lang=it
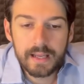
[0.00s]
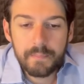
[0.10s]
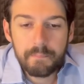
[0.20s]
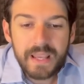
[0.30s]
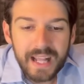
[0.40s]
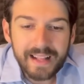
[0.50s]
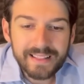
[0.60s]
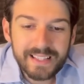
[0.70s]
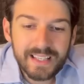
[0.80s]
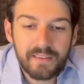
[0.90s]

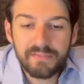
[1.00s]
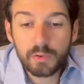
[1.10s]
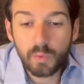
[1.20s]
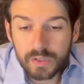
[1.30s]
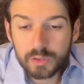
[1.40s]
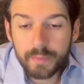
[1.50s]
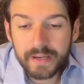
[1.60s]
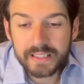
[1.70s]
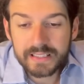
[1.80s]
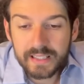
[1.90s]
Miretti ha fatto quattro
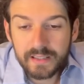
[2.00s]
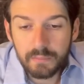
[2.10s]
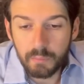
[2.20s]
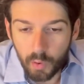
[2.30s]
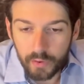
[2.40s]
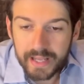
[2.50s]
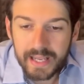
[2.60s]
partite buone,